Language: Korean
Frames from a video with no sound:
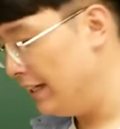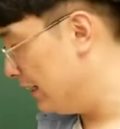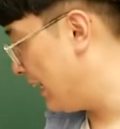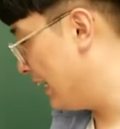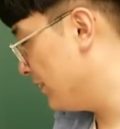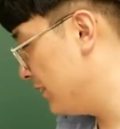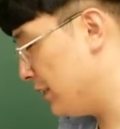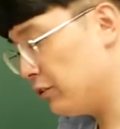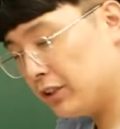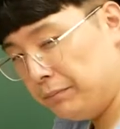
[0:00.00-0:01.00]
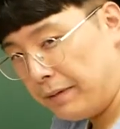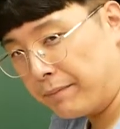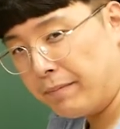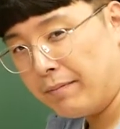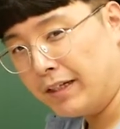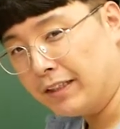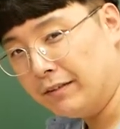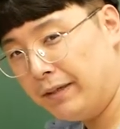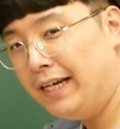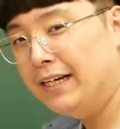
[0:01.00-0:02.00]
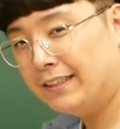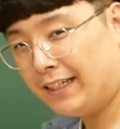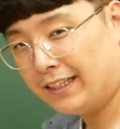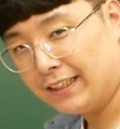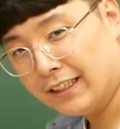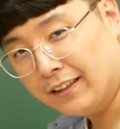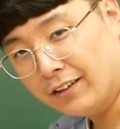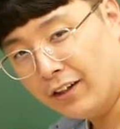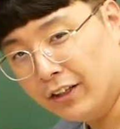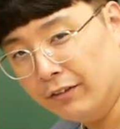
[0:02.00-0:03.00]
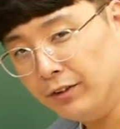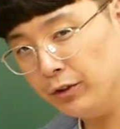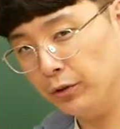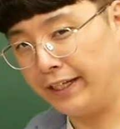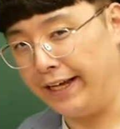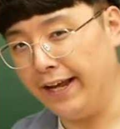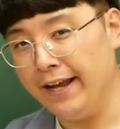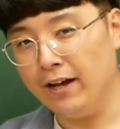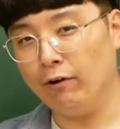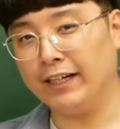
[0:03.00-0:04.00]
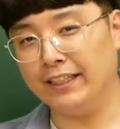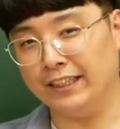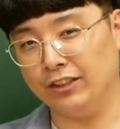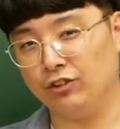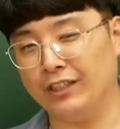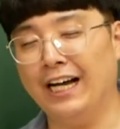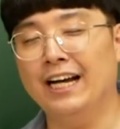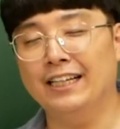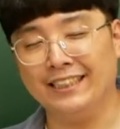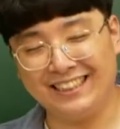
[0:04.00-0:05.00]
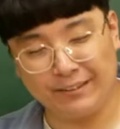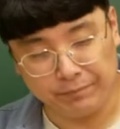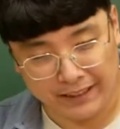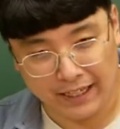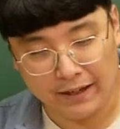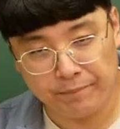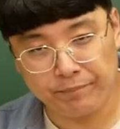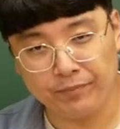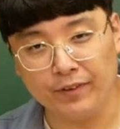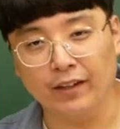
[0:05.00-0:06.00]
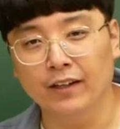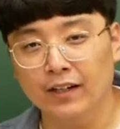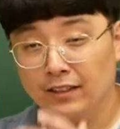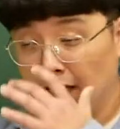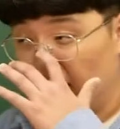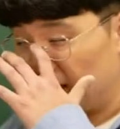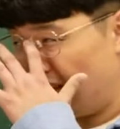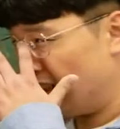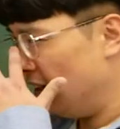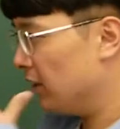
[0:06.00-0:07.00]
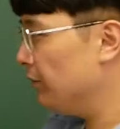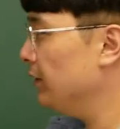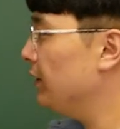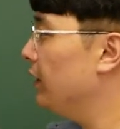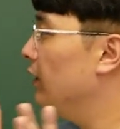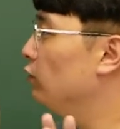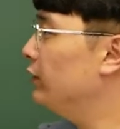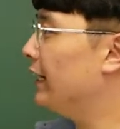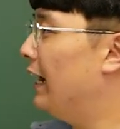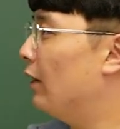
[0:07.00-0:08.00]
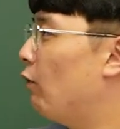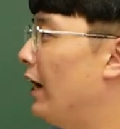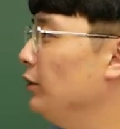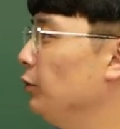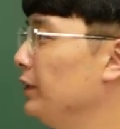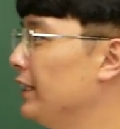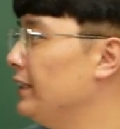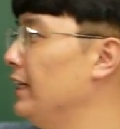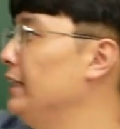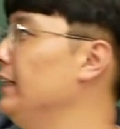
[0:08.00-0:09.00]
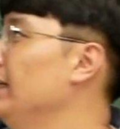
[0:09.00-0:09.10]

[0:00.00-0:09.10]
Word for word: 다섯 제곱근 100배만큼의 차이가 난다는 거 여러분들 이렇게 확인하실 수가 있습니다. 음. 자, 그래서 여러분들 우리가 광도를 잴 때는